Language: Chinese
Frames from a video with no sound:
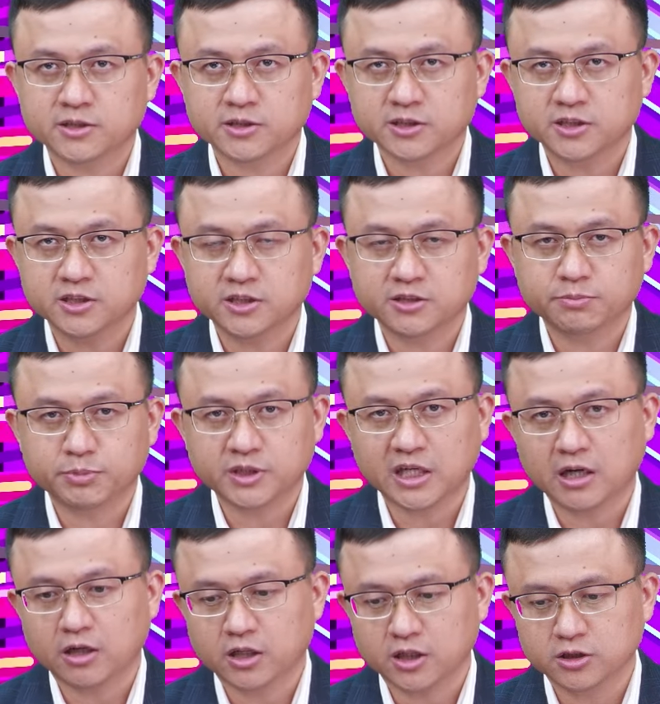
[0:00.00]
就是比
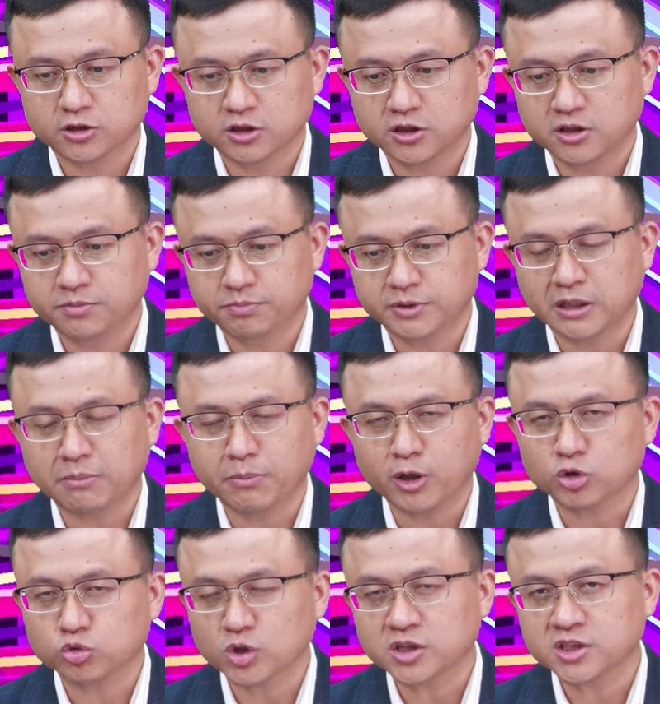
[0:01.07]
较可能就是比较没
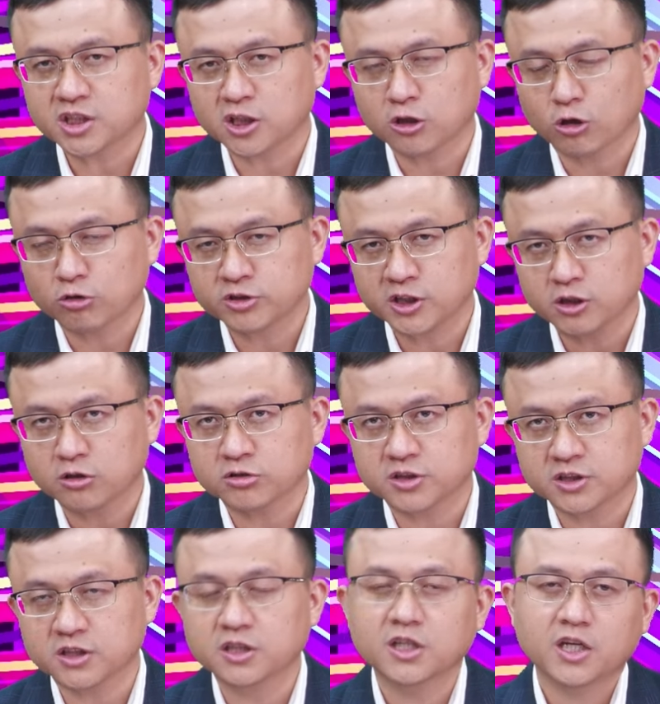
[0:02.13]
有赚钱的投机公
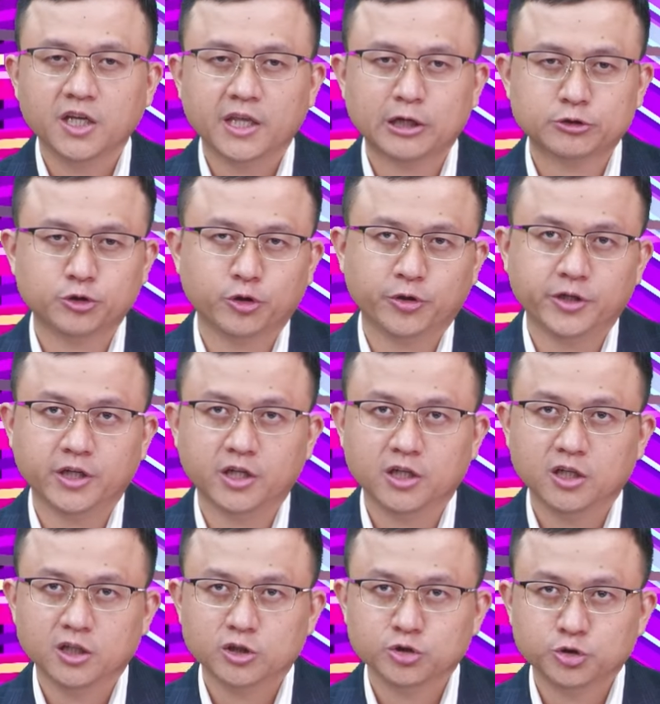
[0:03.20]
司要去留意
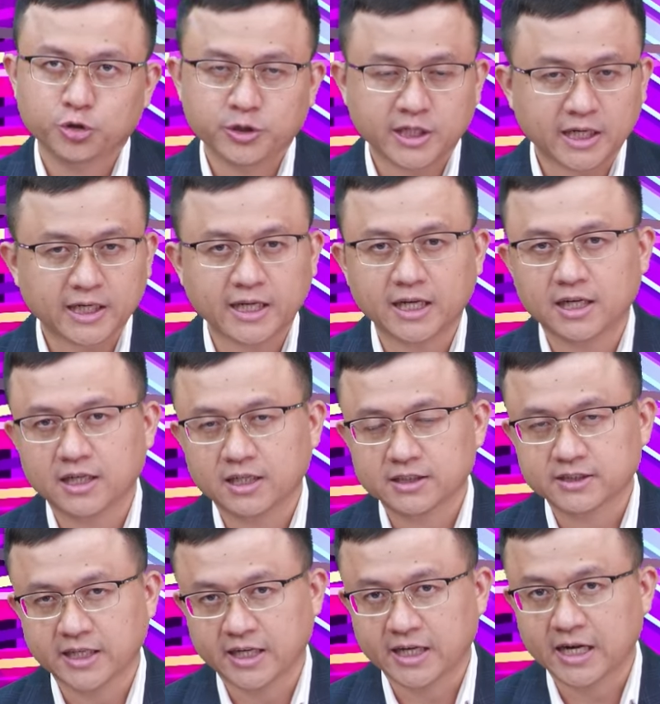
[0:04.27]
了，去杠杆
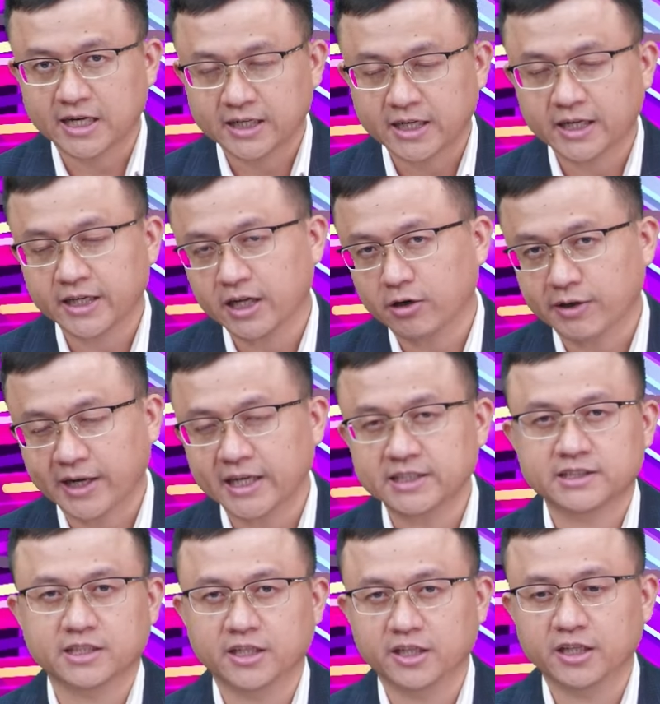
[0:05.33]
才刚刚要开
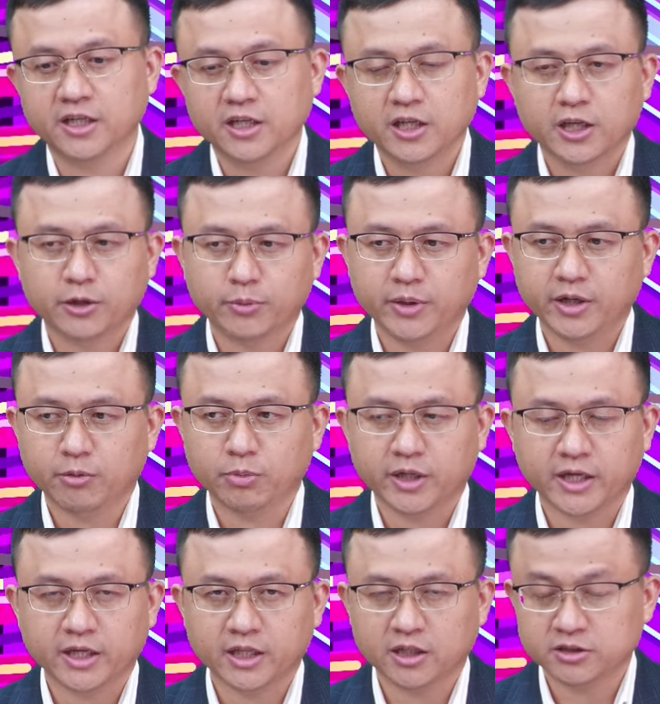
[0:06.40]
始而已。因为我们可
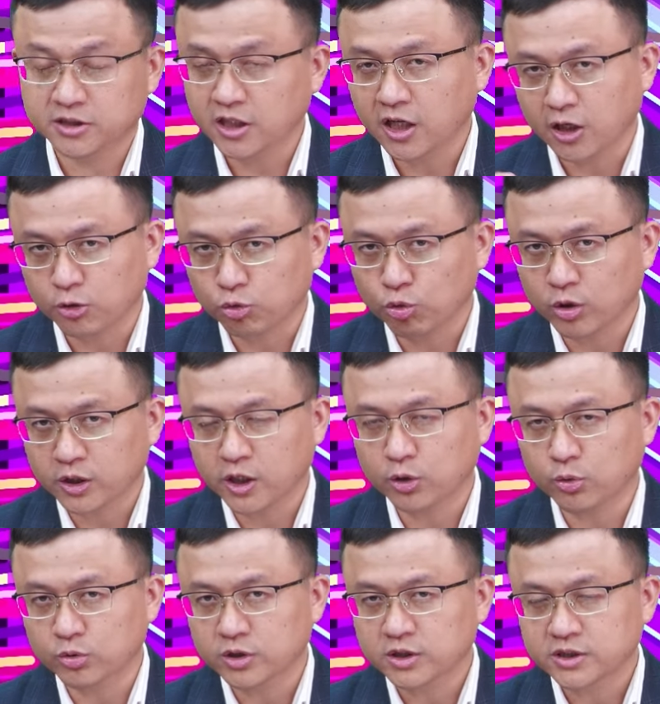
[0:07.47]
以看到今天很多个
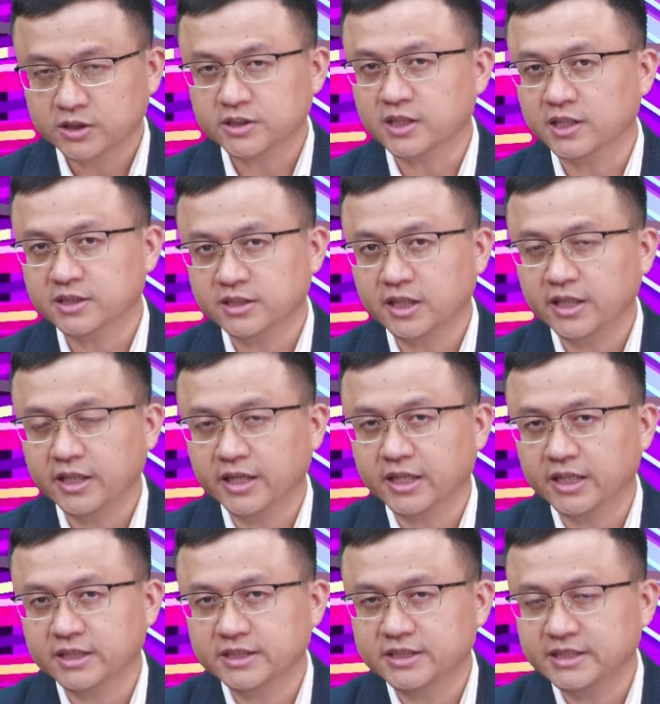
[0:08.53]
股是呈现一
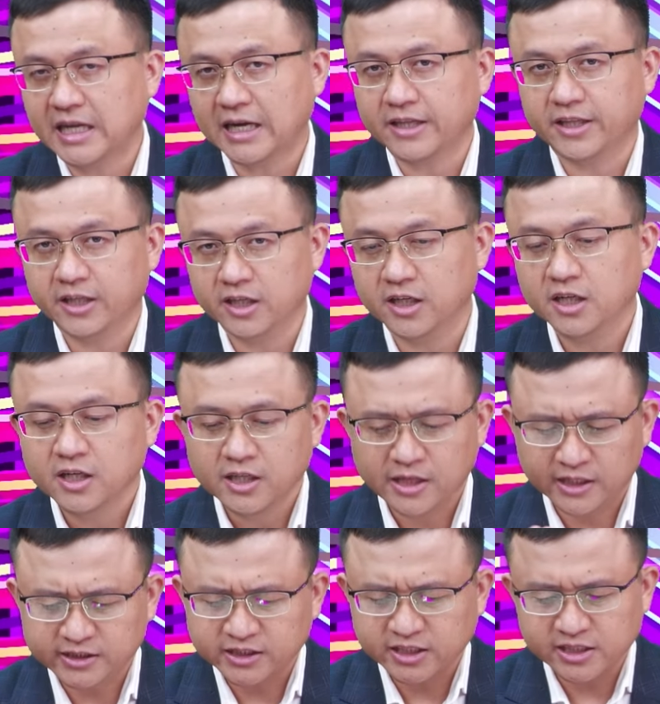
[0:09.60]
个下跌的，
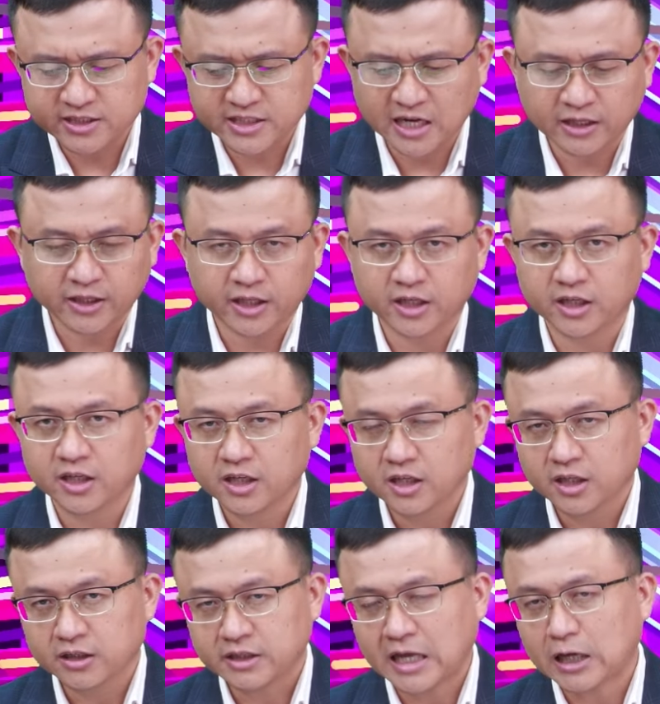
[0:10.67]
那这些下跌的
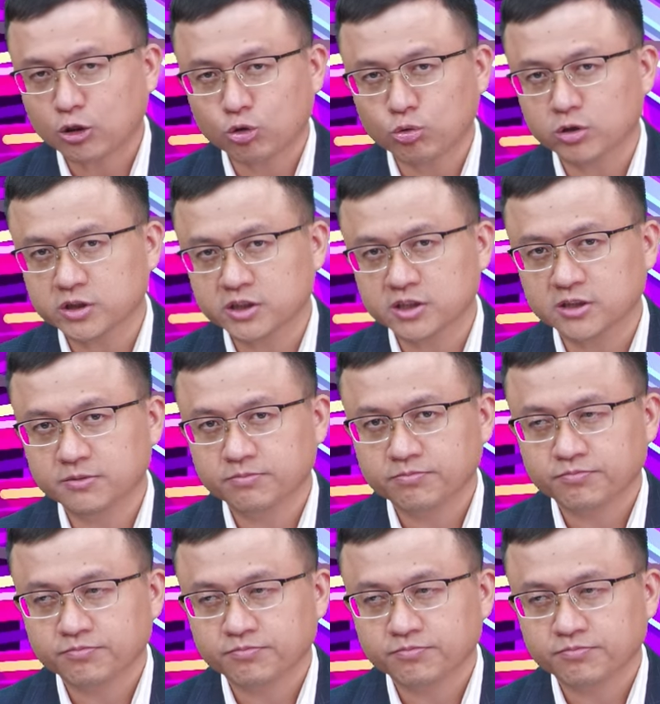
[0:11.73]
大多都是